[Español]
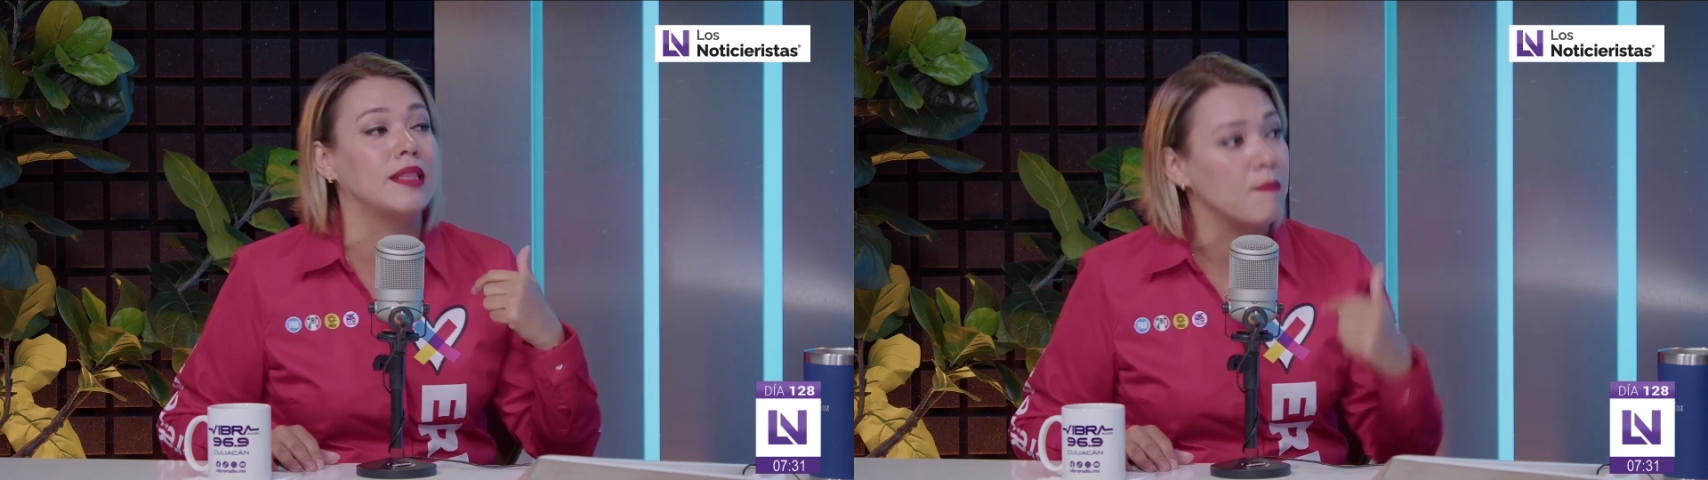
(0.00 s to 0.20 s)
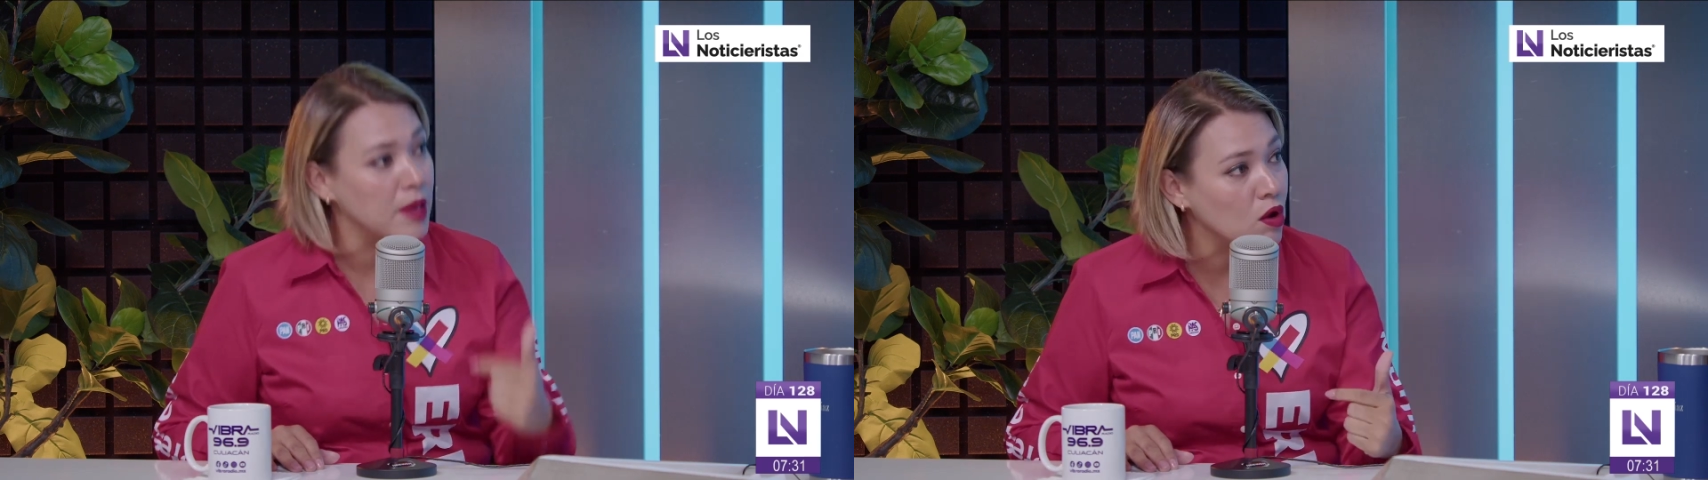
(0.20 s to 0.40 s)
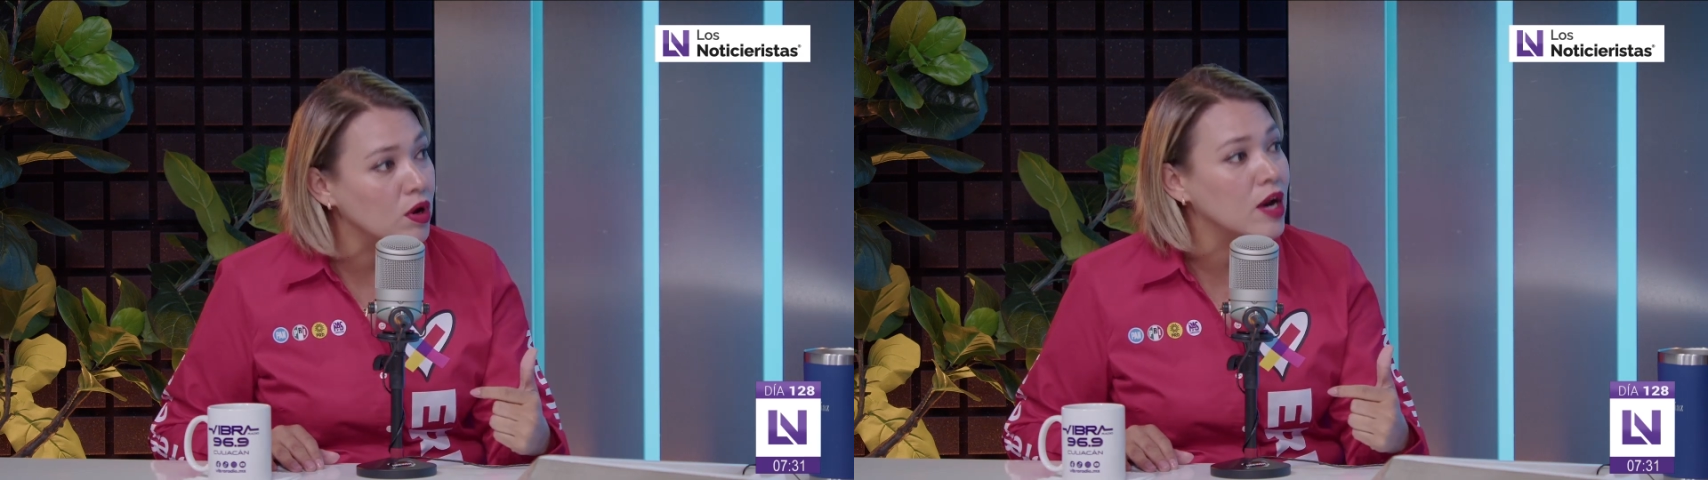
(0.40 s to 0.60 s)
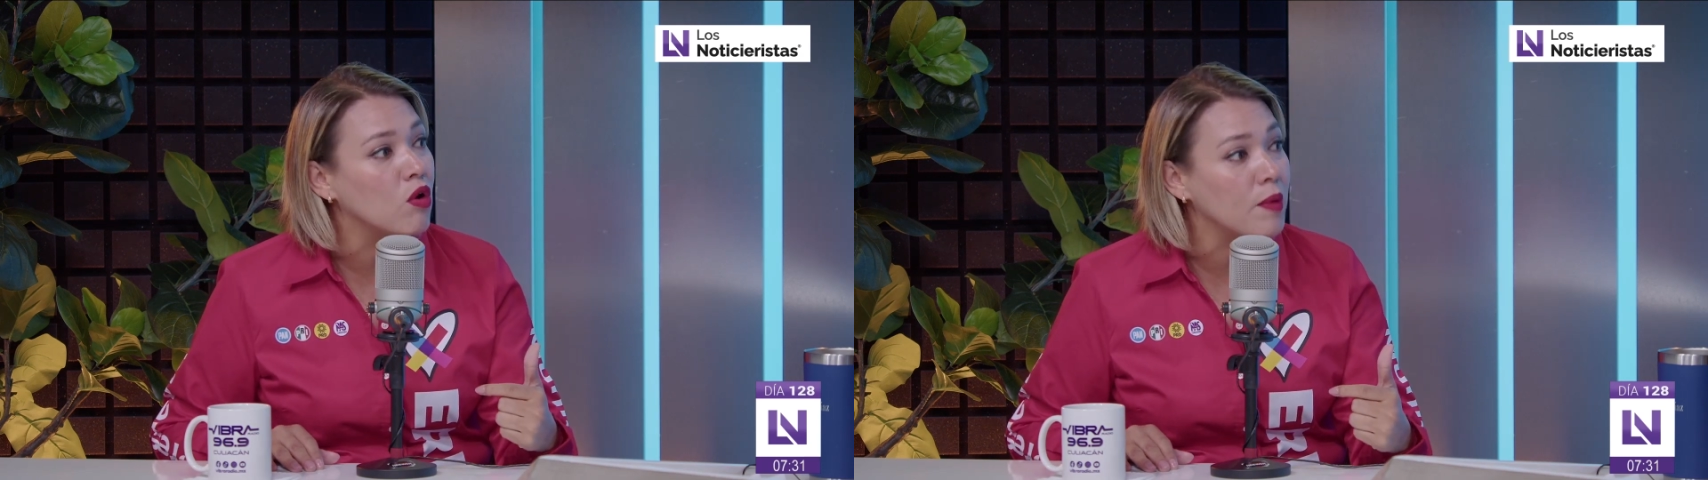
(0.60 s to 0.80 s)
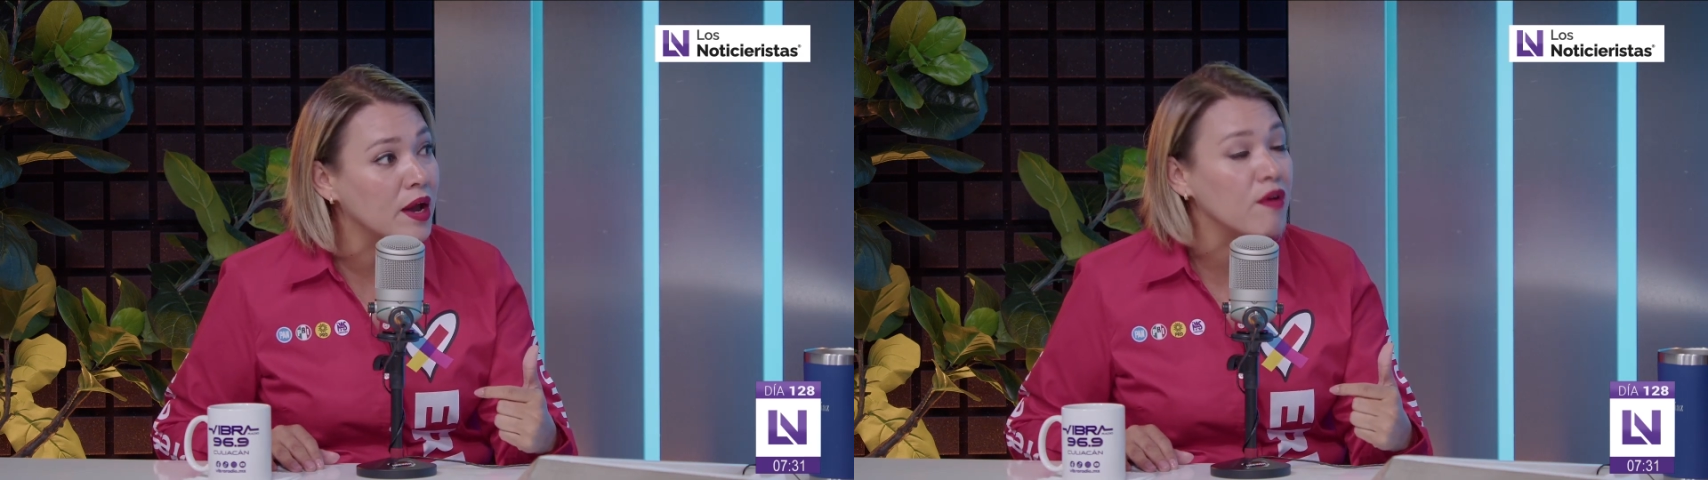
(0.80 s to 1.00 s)
y también con
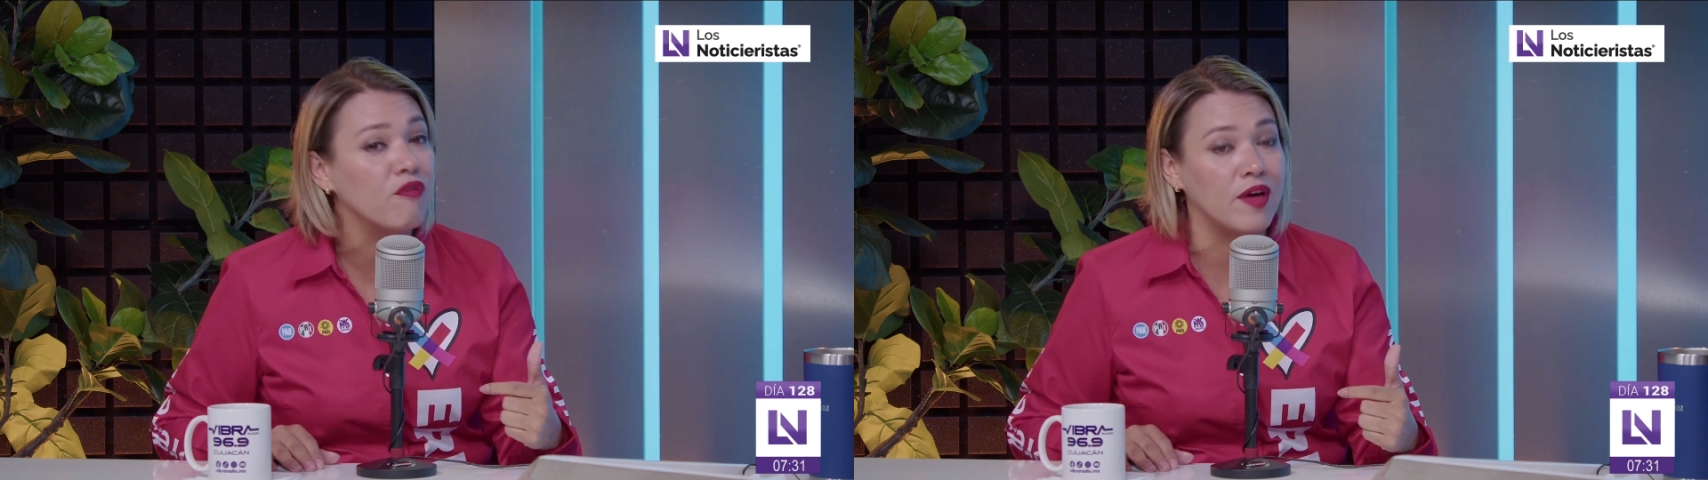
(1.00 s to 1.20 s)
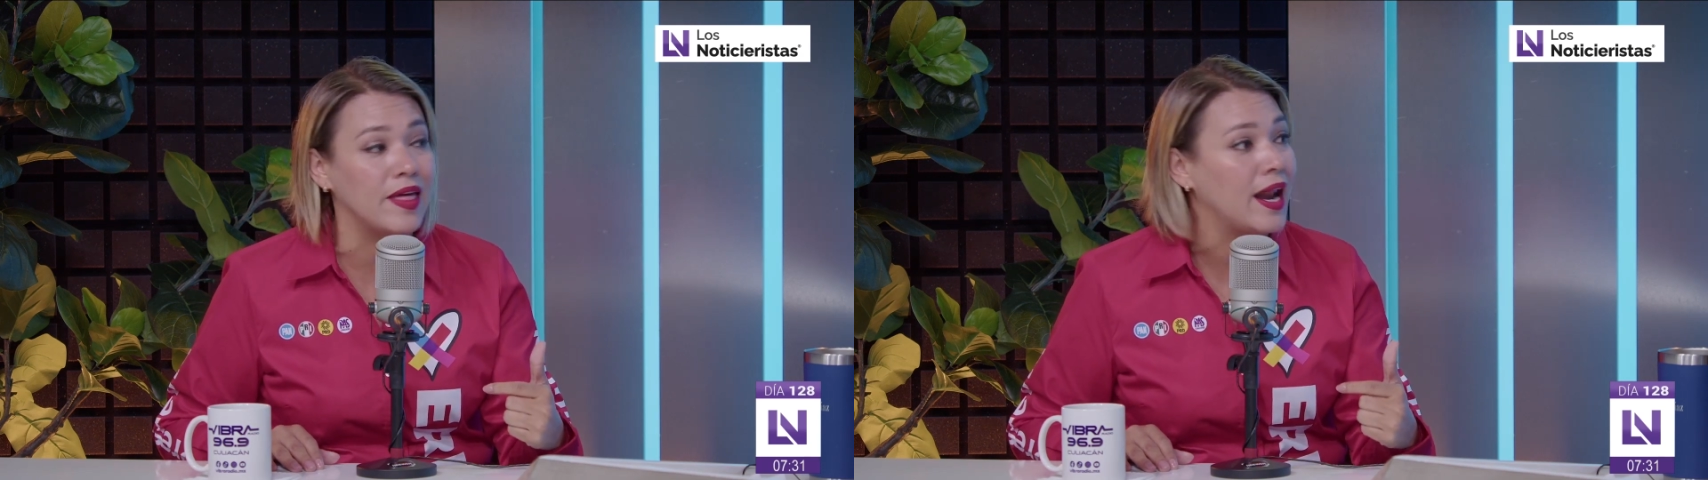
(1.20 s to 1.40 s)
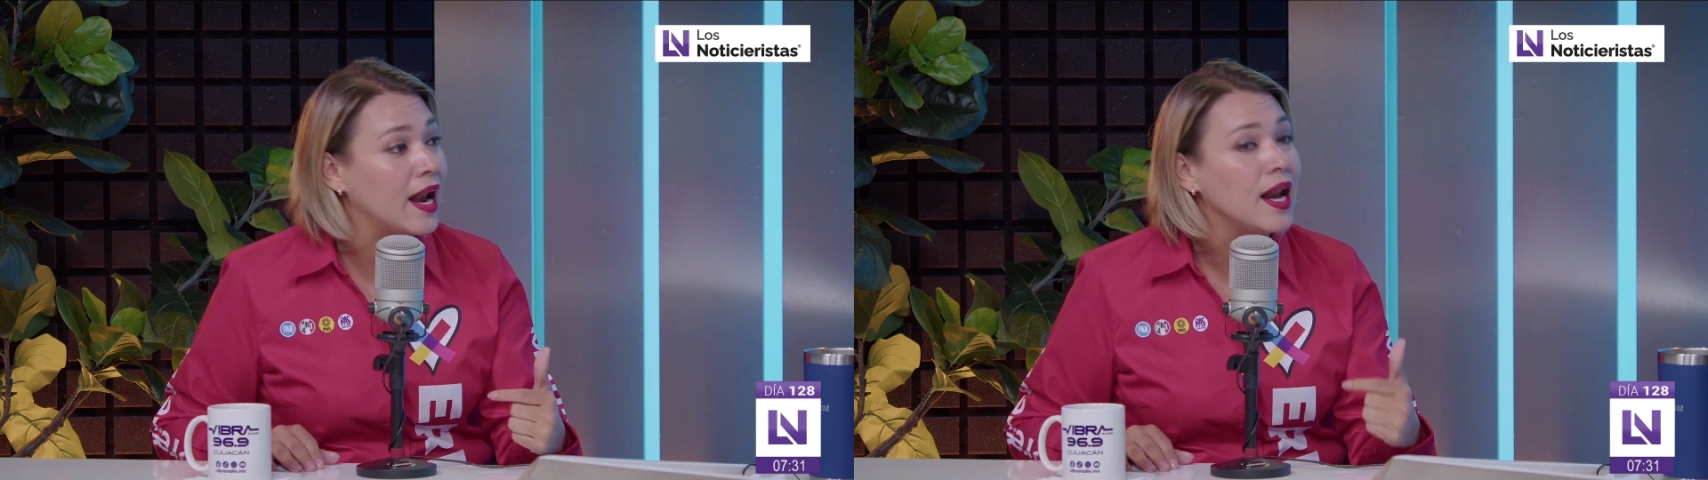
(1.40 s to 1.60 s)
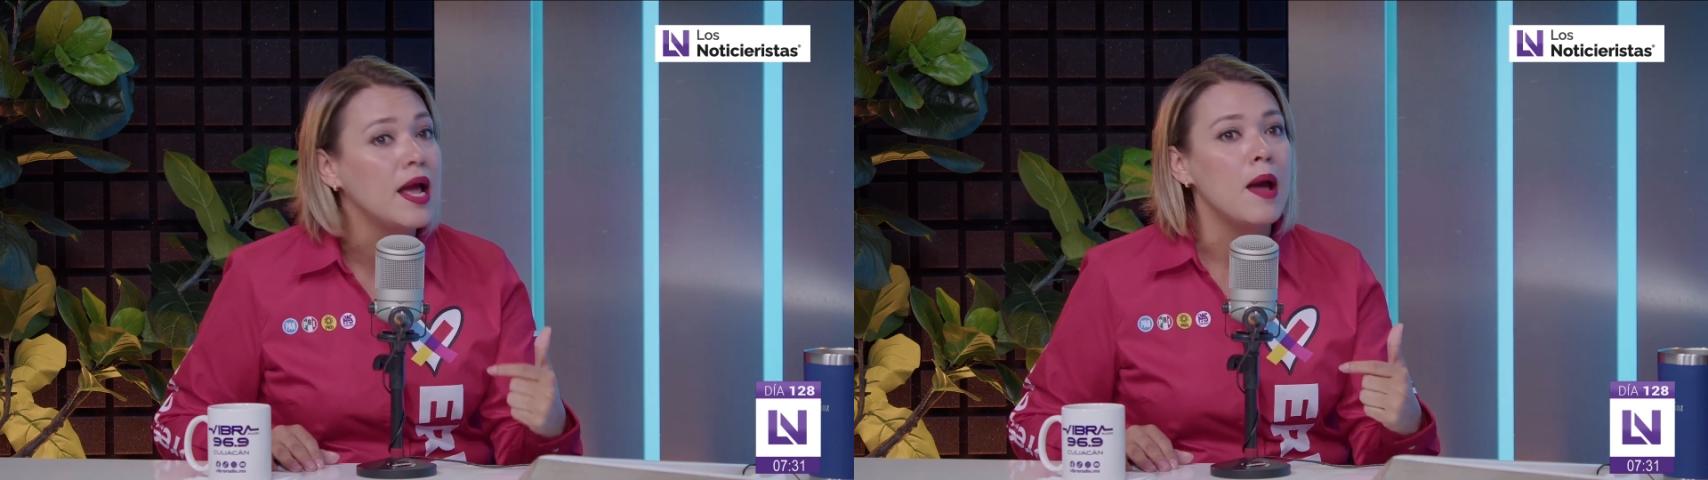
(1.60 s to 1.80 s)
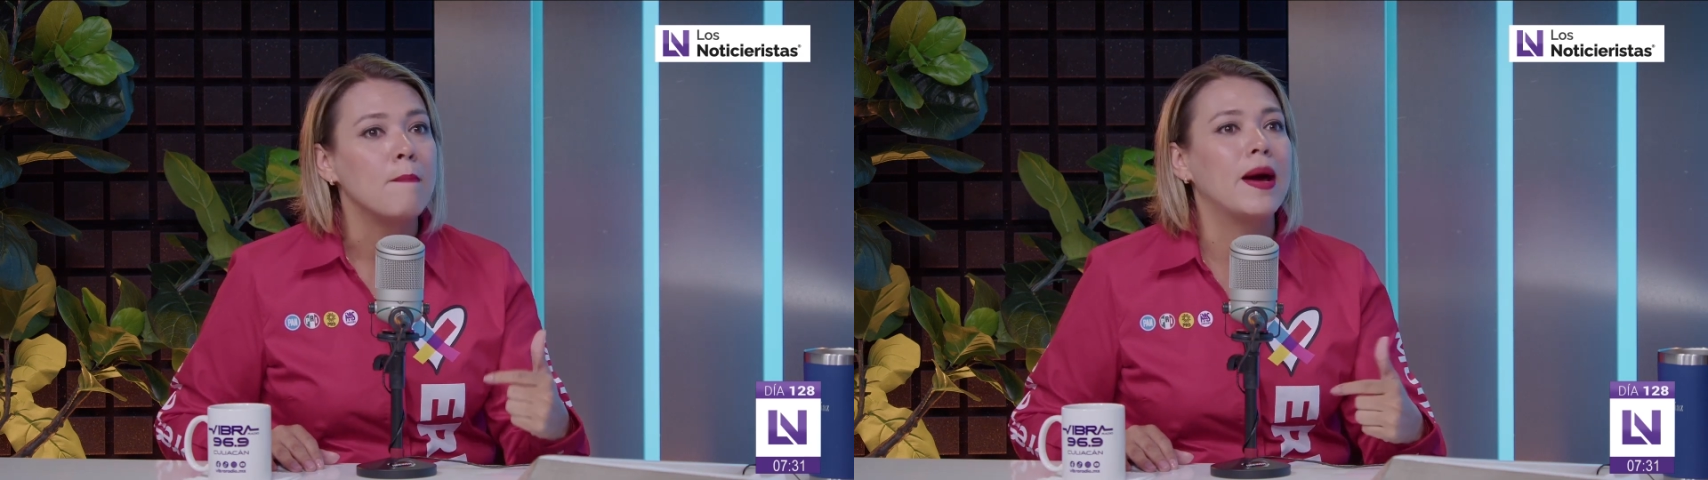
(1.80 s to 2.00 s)
el gobierno federal